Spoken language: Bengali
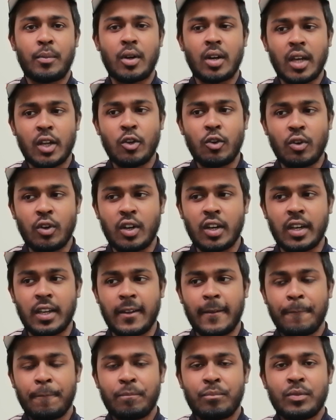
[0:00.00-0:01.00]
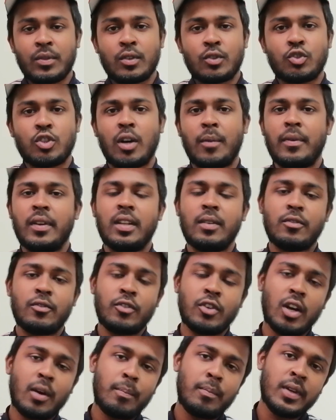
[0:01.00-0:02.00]
পড়ানো হয় সব
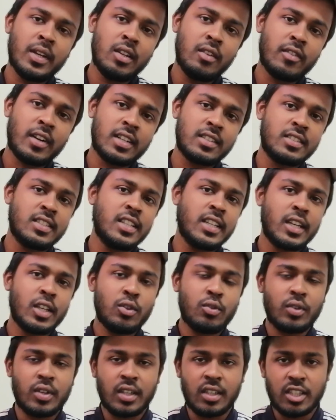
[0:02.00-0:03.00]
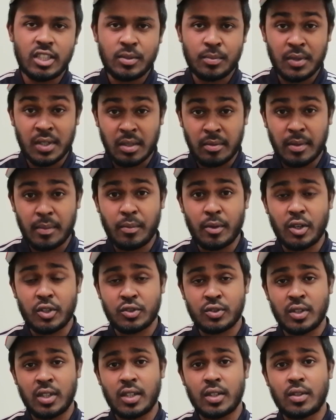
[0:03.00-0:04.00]
সব ইউনিভার্সিটি কিন্তু ইংলিশ মিডিয়ামে
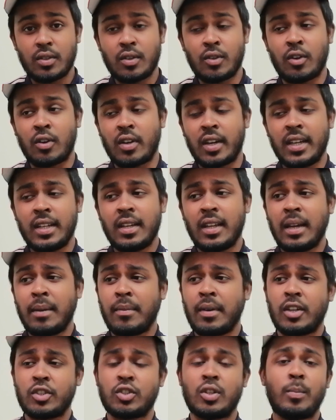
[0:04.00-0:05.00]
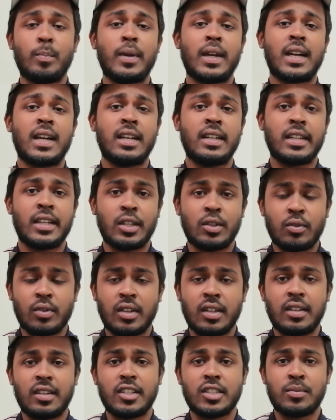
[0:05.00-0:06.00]
পড়াশোনা করায় না বা সব ফ্যাকাল্টি কিন্তু
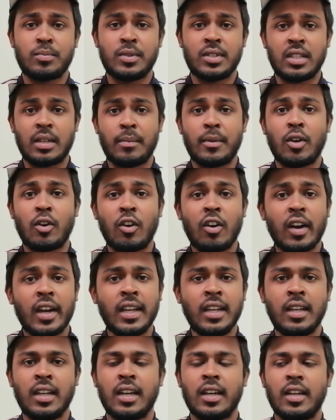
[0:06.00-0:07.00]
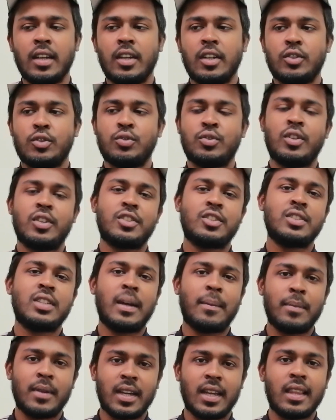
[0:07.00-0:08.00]
ইংলিশ মিডিয়ামে হয় না সুতরাং সেটা
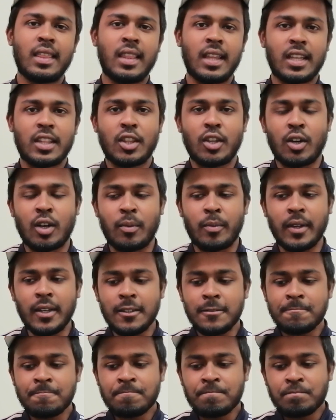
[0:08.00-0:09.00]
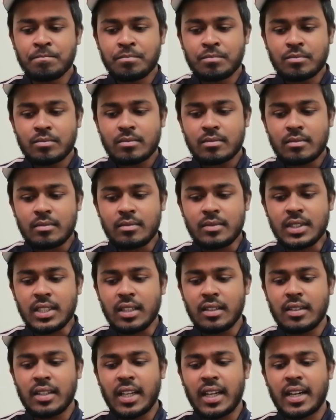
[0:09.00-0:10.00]
আপনাকে দেখতে হবে
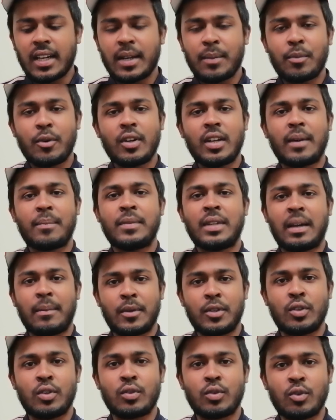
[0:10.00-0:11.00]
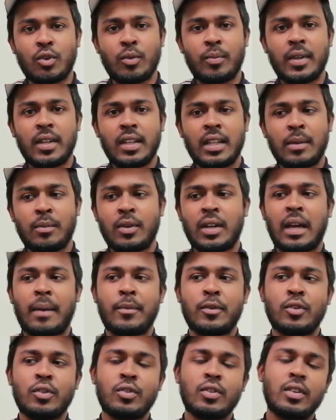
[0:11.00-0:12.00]
দেখার পরে আপনি আবেদন করবেন এবং
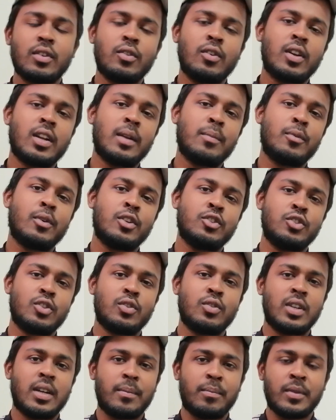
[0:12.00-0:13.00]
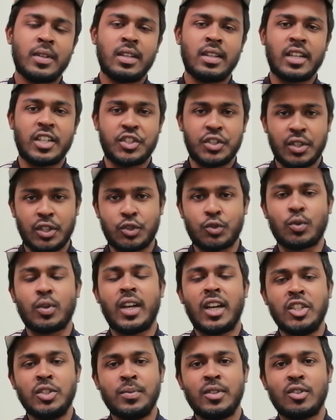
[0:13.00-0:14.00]
আবেদন করার পর যখন আপনি রাশিয়াতে
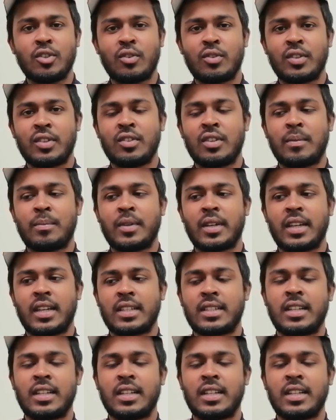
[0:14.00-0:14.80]
চলে আসবেন তখন কিন্তু আপনাকে